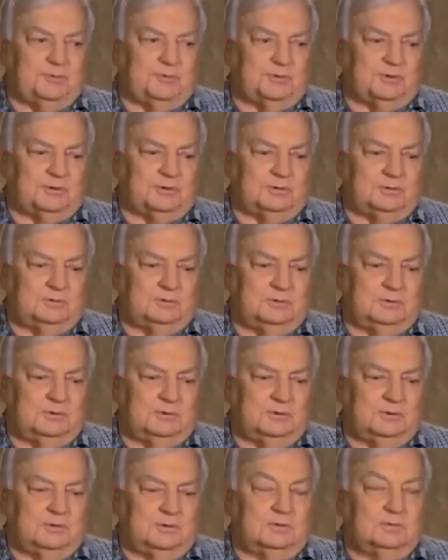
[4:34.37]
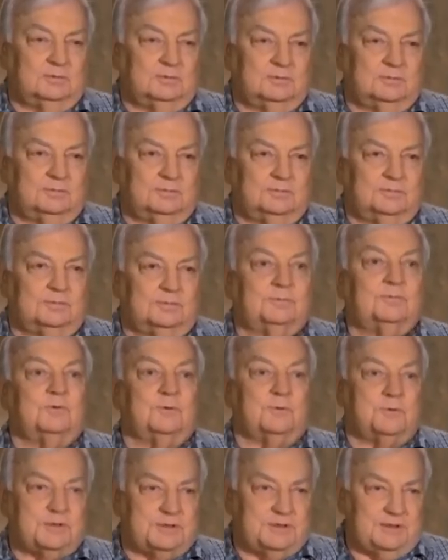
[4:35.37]
пор э,
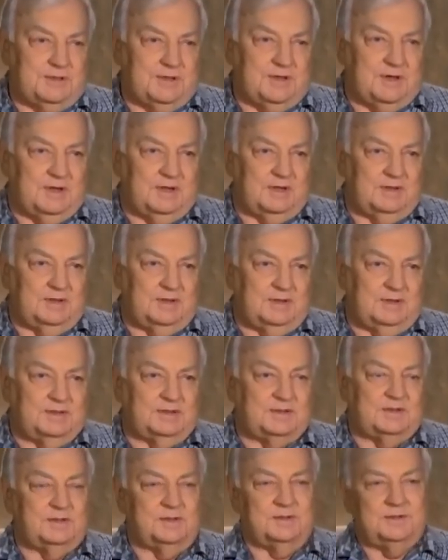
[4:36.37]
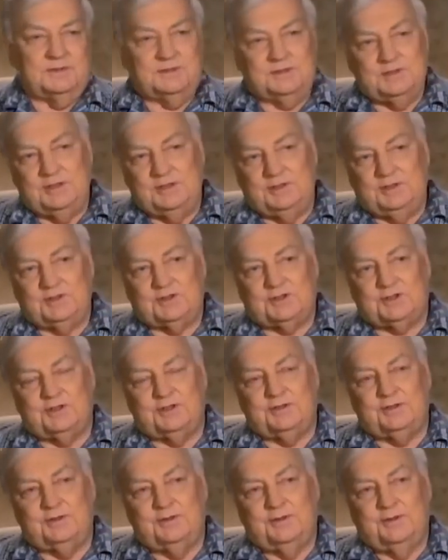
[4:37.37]
друзья и с
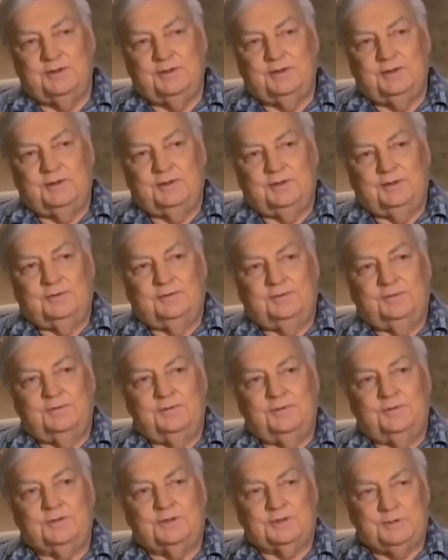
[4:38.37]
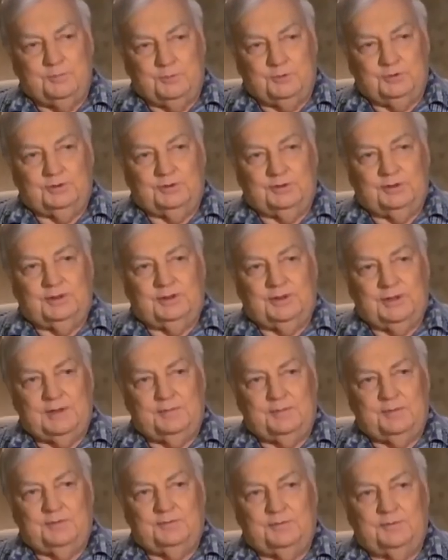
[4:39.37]
Ниночкой – Семеновна, я
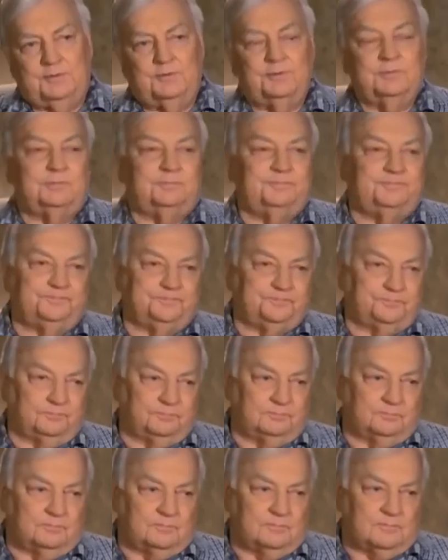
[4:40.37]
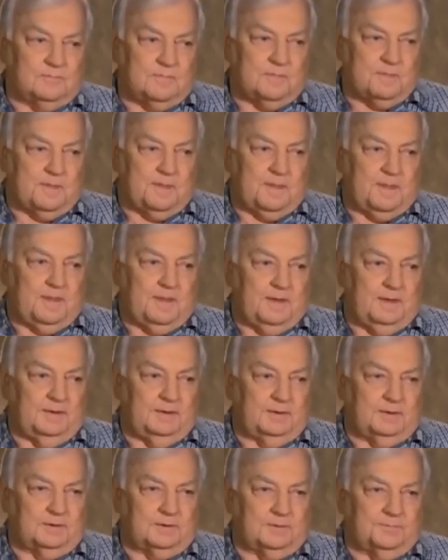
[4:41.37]
имею в виду,
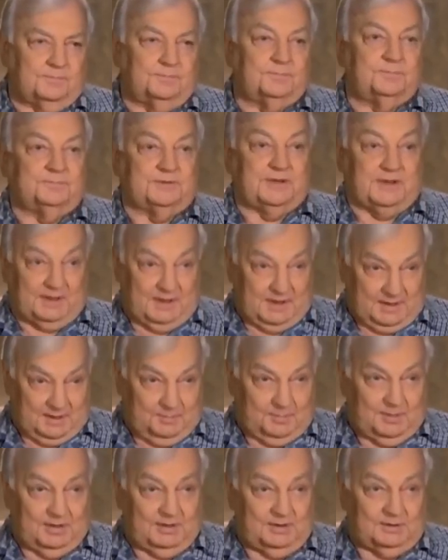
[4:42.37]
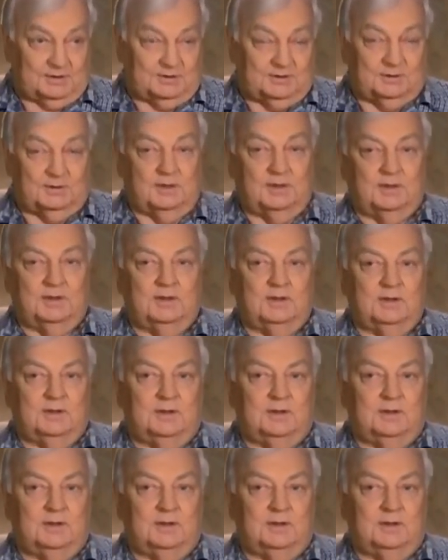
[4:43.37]
это вторая моя жена.